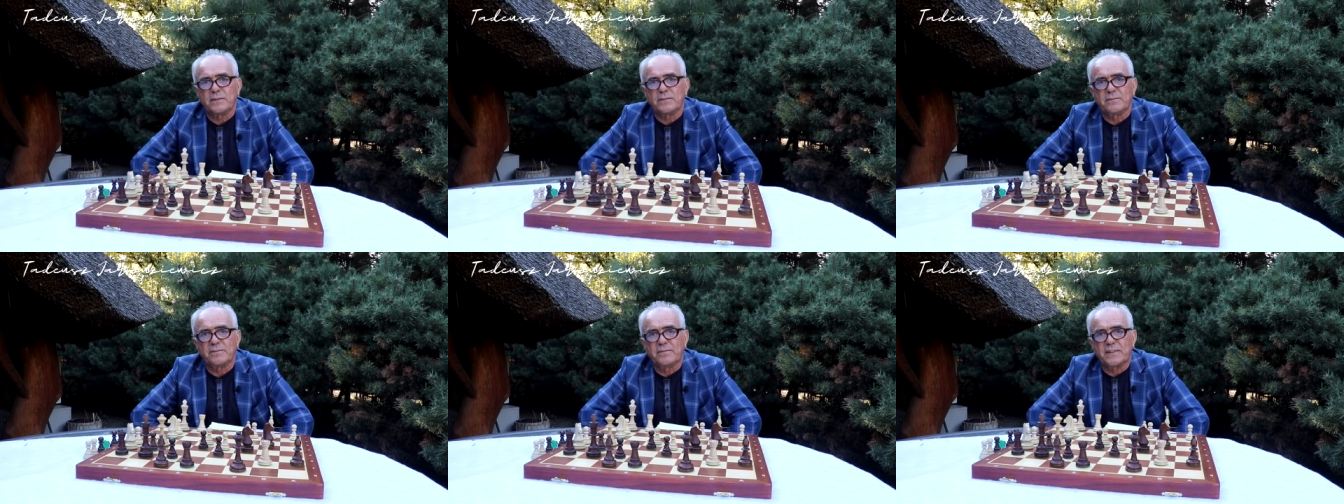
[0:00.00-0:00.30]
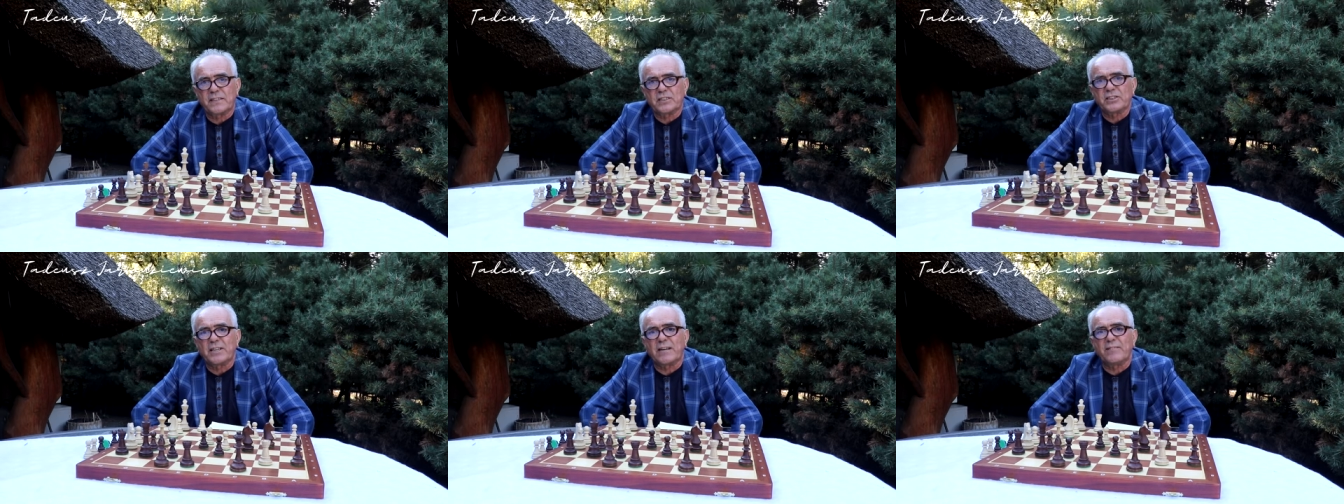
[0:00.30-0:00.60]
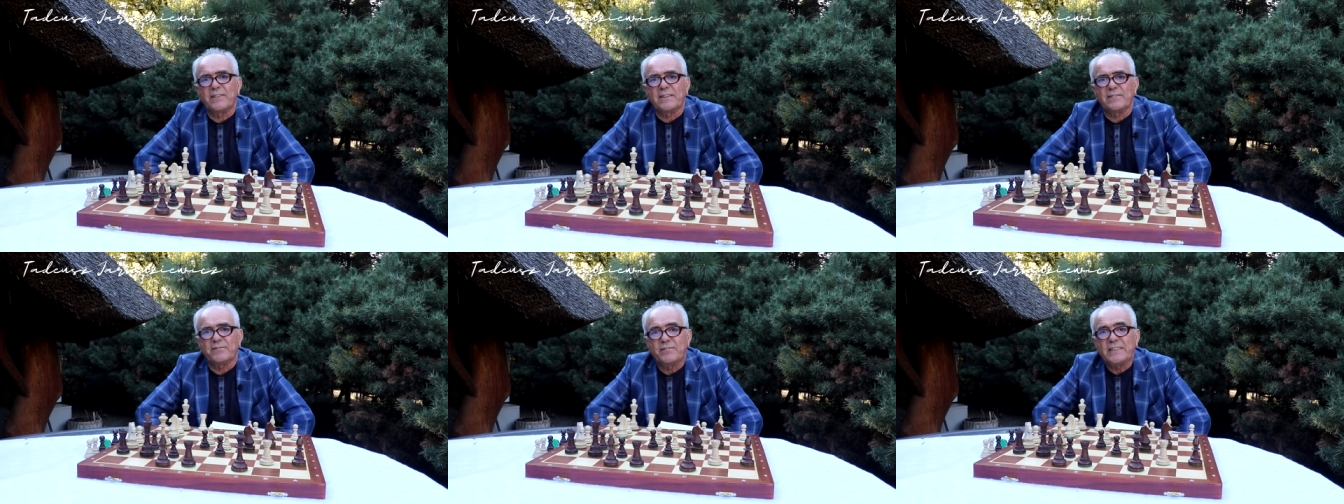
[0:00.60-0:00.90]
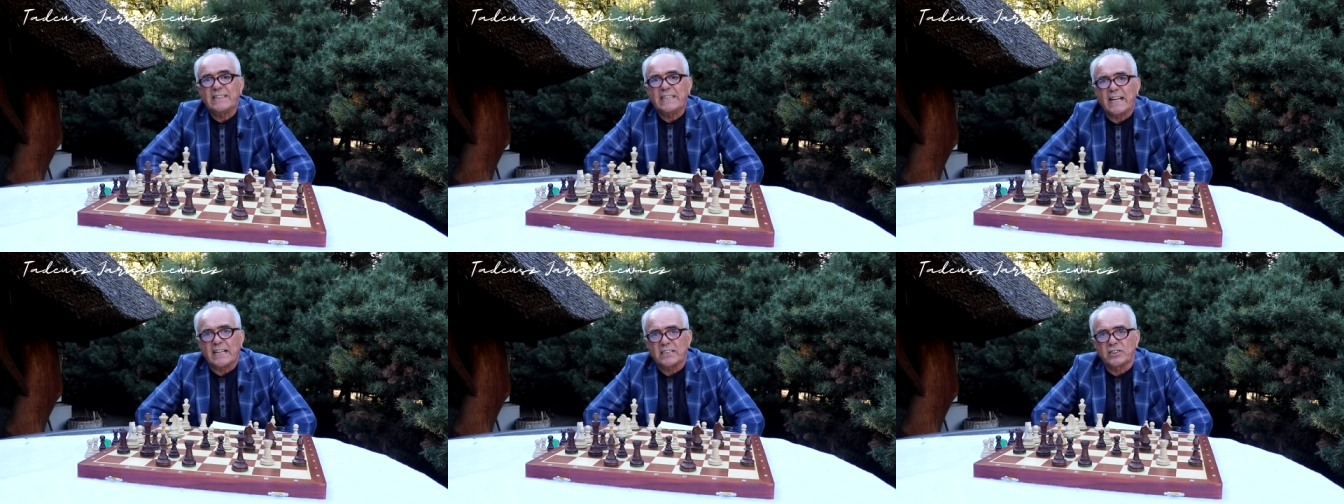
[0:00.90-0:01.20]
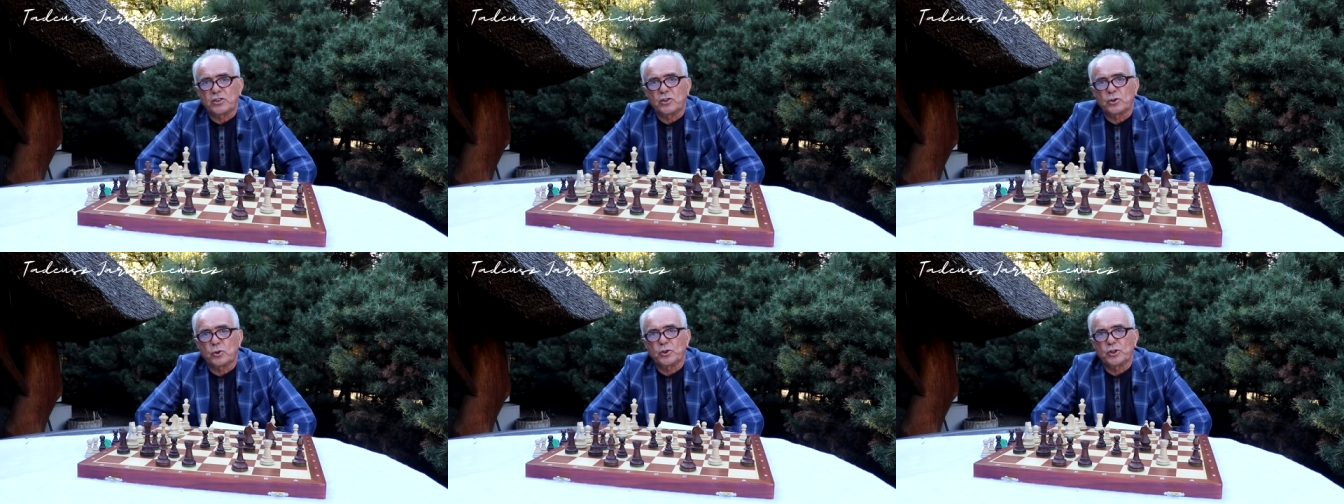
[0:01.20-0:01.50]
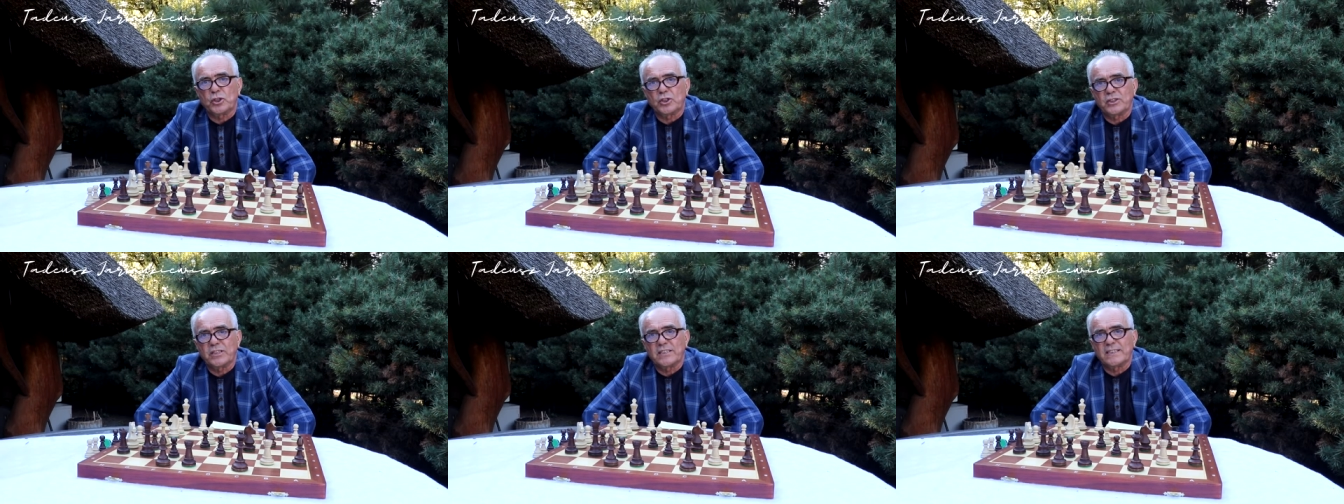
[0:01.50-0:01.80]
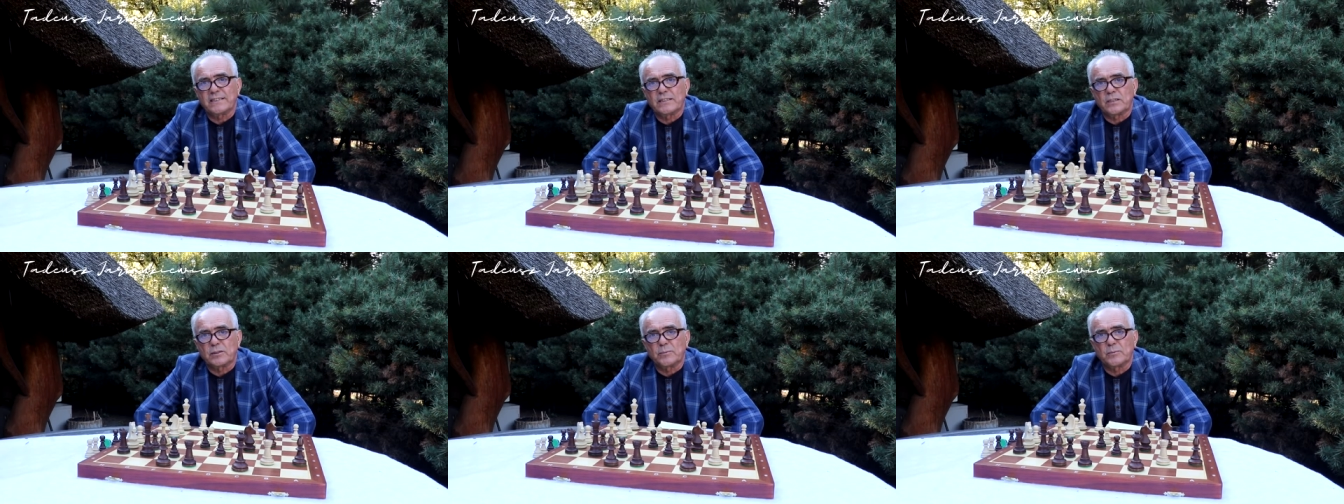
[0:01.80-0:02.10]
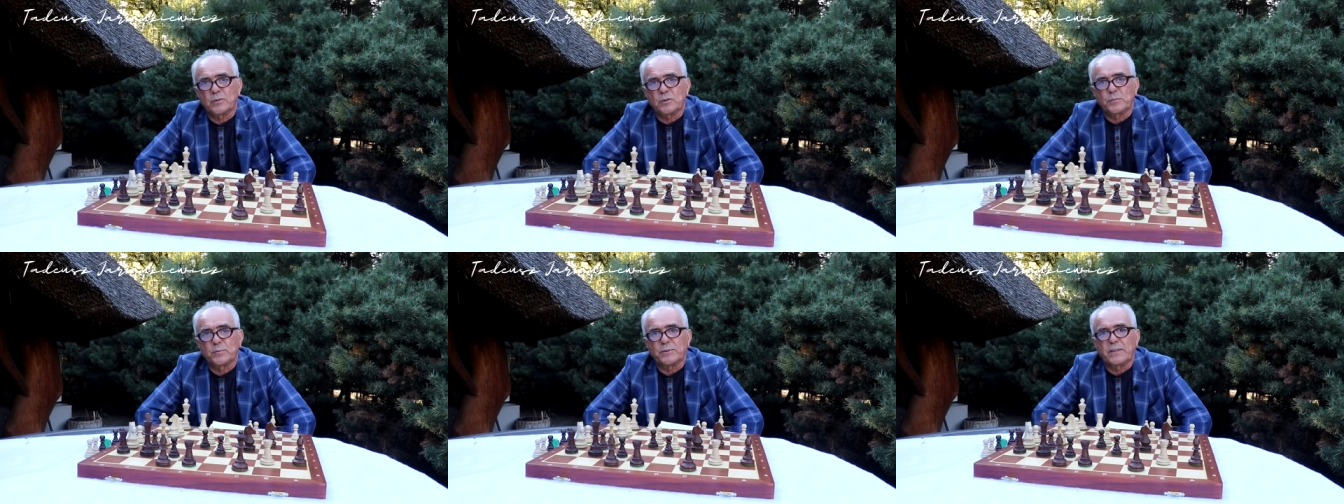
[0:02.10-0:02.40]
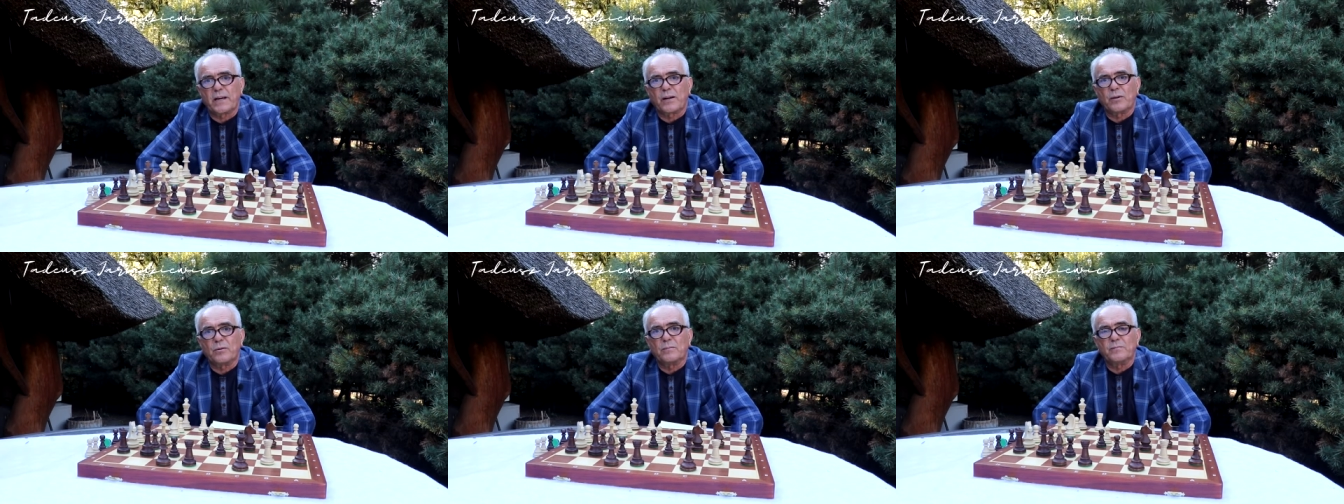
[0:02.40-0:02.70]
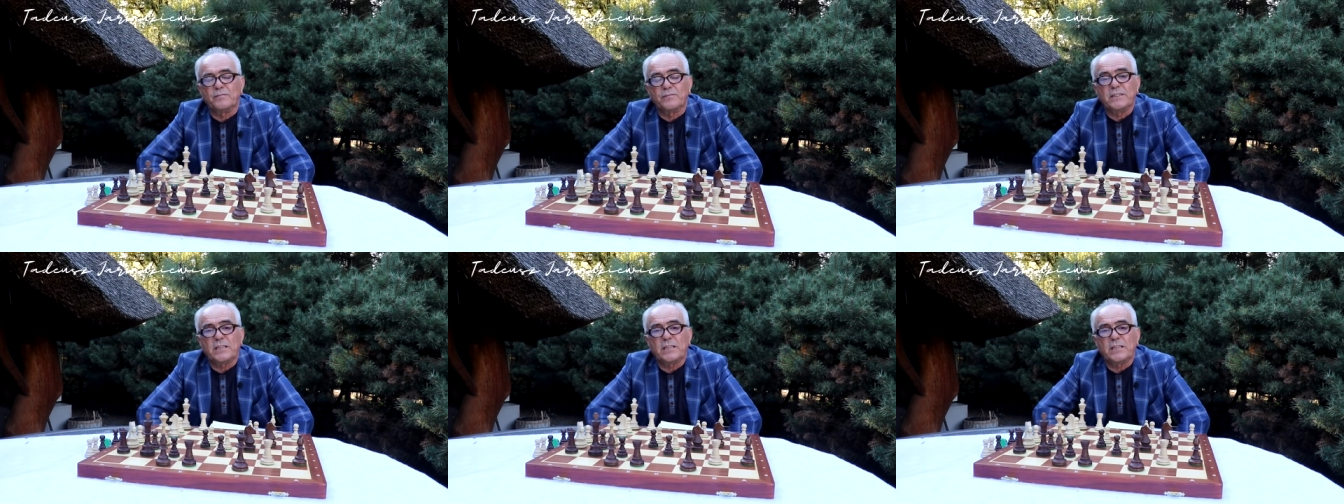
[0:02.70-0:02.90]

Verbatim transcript: e, w, Warszawie widać, co się dzieje z naszą gospodarką.